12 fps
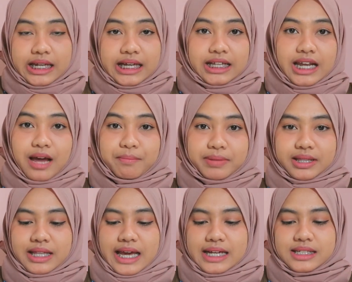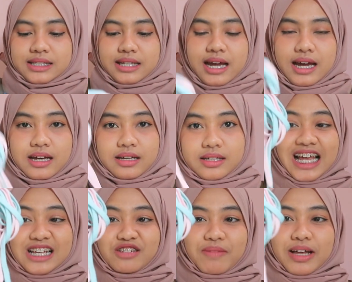ini kita dapat ekstra
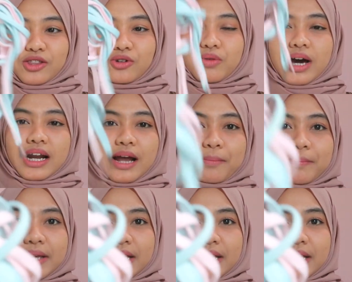tali sepatu warna